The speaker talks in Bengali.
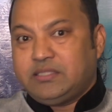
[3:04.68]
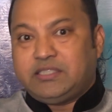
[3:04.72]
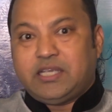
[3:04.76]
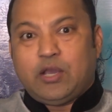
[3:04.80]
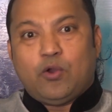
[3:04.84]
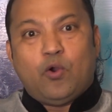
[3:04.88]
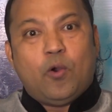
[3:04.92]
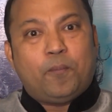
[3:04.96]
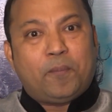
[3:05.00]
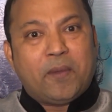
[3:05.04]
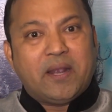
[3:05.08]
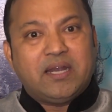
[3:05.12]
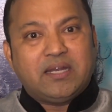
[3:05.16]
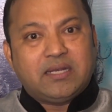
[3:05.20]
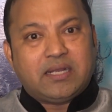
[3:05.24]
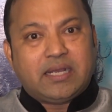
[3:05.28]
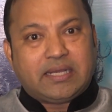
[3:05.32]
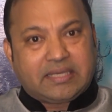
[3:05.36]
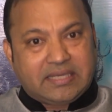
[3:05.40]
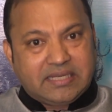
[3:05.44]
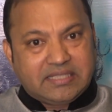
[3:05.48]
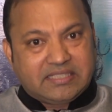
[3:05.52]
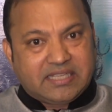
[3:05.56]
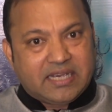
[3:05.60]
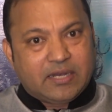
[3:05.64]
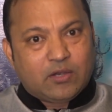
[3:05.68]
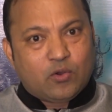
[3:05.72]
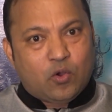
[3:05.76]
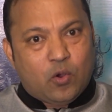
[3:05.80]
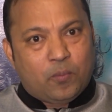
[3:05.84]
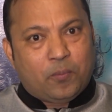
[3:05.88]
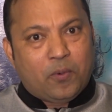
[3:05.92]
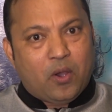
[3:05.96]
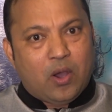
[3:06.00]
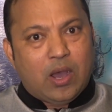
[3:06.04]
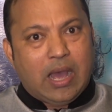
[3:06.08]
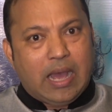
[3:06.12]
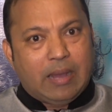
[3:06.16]
যে ওপেন কিচেন
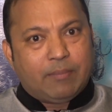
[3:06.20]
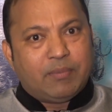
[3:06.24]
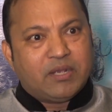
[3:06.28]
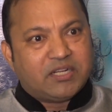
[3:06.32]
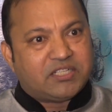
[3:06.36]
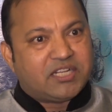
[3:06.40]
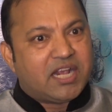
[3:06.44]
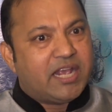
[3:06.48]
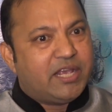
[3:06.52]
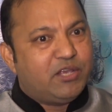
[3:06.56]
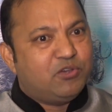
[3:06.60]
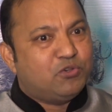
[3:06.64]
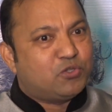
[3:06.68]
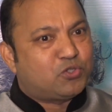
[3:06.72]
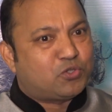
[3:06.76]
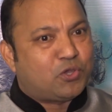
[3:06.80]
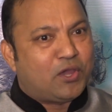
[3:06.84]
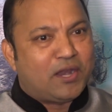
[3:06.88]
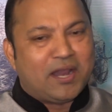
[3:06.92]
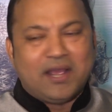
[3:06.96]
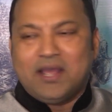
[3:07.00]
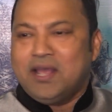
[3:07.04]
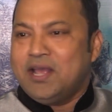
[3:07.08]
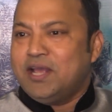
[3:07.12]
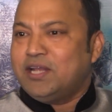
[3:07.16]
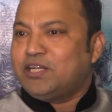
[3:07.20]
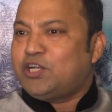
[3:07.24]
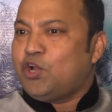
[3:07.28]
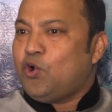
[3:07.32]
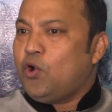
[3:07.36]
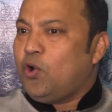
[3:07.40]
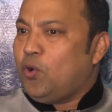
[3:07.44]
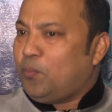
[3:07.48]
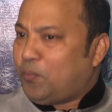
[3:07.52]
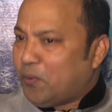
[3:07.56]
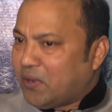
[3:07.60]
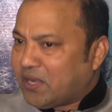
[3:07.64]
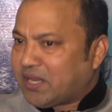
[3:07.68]
সে ইউজ করে সে
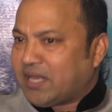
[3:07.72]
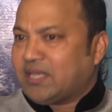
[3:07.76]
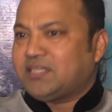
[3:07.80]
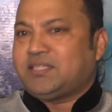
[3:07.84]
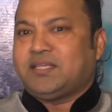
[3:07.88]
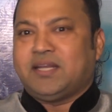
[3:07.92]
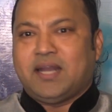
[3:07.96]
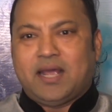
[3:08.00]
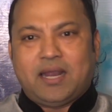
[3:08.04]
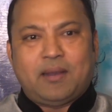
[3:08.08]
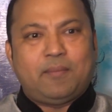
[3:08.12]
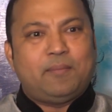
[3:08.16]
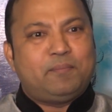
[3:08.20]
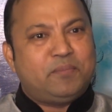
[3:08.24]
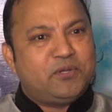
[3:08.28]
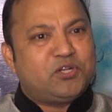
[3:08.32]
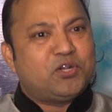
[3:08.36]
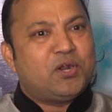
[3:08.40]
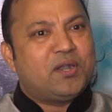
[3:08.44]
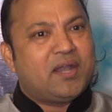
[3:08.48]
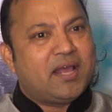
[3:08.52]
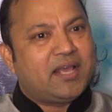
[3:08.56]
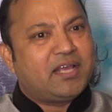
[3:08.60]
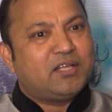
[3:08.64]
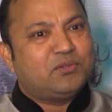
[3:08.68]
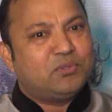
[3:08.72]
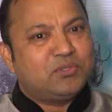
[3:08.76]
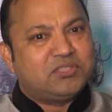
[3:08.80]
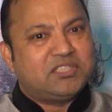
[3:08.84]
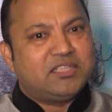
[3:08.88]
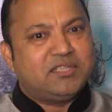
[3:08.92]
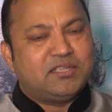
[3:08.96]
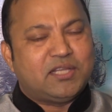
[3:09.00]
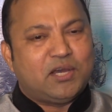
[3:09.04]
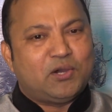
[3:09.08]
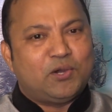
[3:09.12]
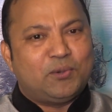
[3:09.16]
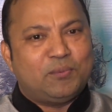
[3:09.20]
ওপেন কিচেনের বিষয়টাই কিন্তু
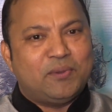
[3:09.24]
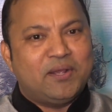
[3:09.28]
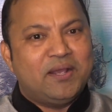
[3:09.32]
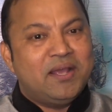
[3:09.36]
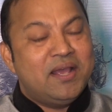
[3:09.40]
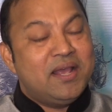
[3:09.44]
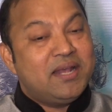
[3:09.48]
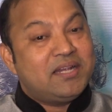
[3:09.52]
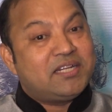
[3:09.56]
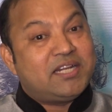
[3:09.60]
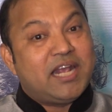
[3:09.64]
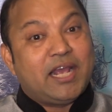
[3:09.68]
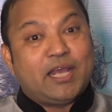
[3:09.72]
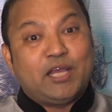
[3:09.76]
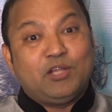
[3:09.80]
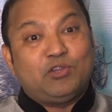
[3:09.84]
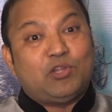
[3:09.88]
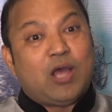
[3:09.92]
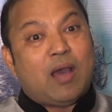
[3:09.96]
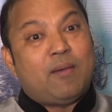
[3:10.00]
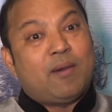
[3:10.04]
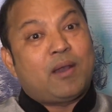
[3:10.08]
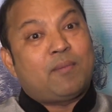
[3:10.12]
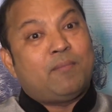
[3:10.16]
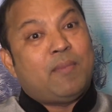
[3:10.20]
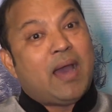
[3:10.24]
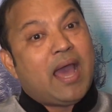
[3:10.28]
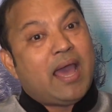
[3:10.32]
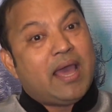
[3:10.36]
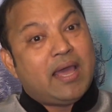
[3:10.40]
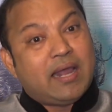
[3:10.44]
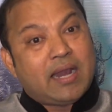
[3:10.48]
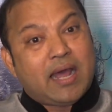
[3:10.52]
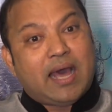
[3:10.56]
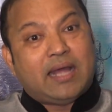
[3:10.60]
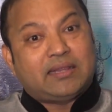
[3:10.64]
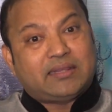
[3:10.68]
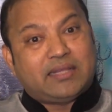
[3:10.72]
চিন্তা করবে সে কিন্তু আমার
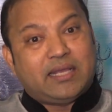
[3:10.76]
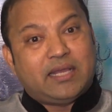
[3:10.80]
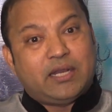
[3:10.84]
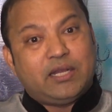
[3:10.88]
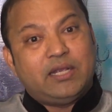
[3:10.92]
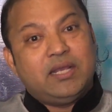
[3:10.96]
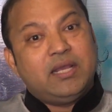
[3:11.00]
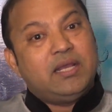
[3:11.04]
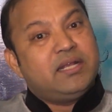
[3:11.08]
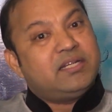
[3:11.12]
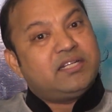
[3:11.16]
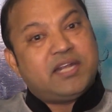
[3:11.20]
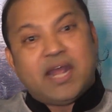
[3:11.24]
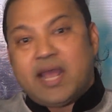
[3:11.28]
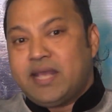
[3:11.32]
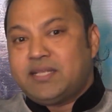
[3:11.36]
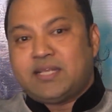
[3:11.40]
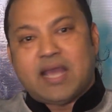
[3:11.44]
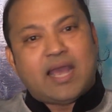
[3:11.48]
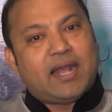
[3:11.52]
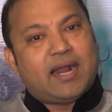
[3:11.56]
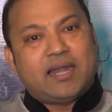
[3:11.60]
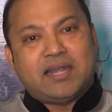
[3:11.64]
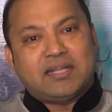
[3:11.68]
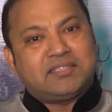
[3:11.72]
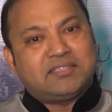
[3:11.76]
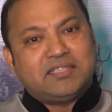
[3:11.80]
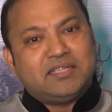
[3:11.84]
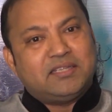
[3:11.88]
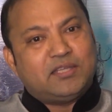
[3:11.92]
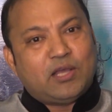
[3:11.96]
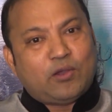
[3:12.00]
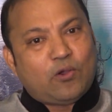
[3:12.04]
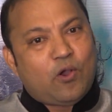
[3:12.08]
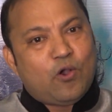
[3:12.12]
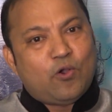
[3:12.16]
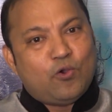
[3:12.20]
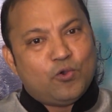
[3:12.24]
মায়ের হাতের সেই জায়গাটা
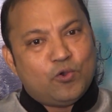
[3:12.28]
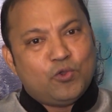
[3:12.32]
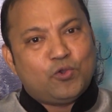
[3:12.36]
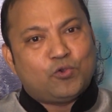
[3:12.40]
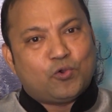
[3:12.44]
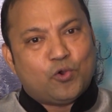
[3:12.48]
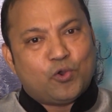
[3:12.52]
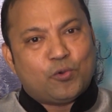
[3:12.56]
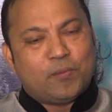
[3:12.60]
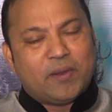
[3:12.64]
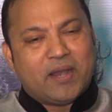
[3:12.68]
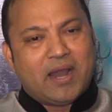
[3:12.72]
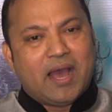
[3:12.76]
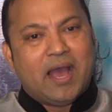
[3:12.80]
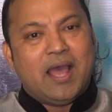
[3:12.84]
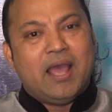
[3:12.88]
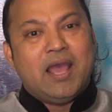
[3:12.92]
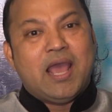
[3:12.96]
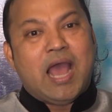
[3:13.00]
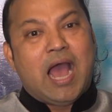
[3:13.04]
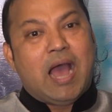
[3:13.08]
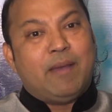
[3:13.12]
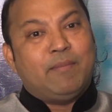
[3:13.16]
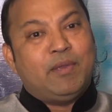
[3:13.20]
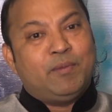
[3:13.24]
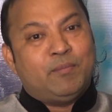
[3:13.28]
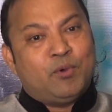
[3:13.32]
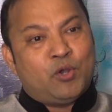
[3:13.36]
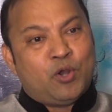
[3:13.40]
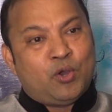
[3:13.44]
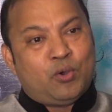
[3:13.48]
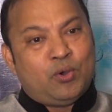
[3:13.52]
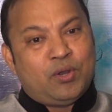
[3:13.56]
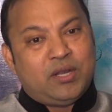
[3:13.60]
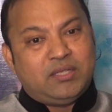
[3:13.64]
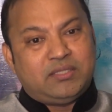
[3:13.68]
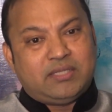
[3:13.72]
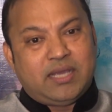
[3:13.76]
চিন্তা কখনোই করবে না আমি
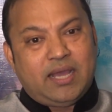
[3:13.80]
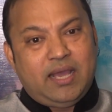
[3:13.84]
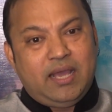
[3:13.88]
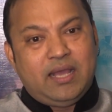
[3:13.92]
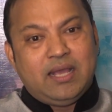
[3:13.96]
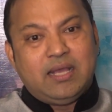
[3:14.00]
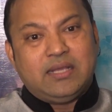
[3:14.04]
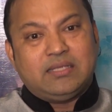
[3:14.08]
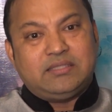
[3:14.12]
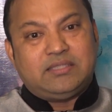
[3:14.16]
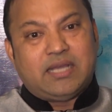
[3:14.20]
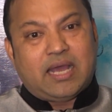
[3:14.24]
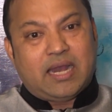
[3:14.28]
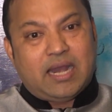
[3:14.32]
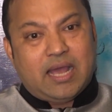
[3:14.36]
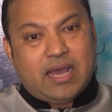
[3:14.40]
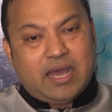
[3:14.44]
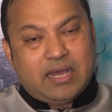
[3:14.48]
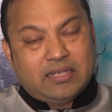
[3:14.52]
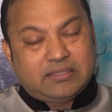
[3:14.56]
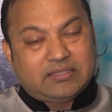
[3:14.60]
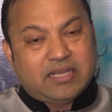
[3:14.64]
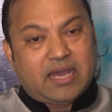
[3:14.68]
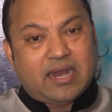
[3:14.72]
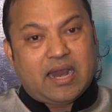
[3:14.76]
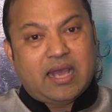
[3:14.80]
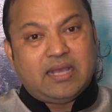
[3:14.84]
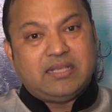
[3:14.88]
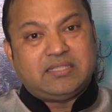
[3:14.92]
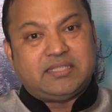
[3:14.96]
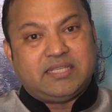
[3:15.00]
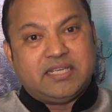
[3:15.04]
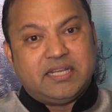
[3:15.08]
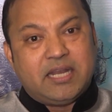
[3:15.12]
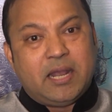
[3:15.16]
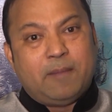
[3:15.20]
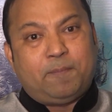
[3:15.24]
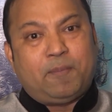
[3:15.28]
মনে করি যে যারা যারাই
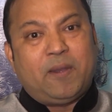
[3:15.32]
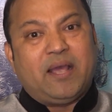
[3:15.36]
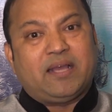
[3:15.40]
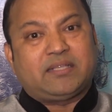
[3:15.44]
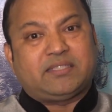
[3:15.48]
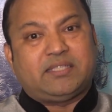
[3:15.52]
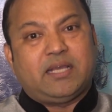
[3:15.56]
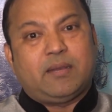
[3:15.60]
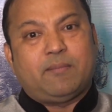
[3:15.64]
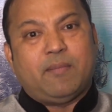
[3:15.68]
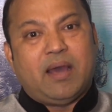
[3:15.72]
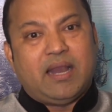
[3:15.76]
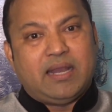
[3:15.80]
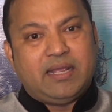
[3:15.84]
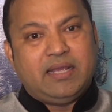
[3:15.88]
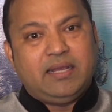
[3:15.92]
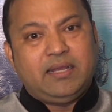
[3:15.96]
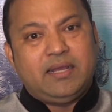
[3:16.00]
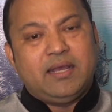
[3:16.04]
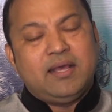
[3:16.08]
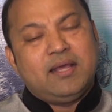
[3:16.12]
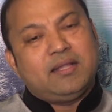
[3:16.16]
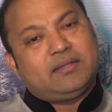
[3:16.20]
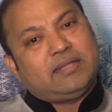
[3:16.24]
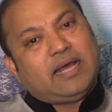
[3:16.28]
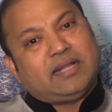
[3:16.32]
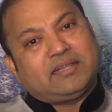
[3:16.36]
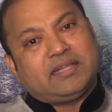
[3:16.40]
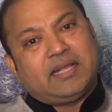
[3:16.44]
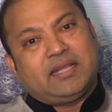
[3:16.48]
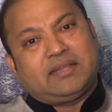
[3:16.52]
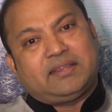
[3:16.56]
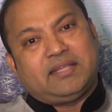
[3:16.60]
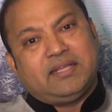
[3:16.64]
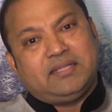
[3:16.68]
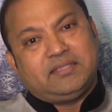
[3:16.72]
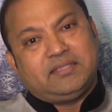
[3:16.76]
সিনেপ্লেক্সের মালিক তাদের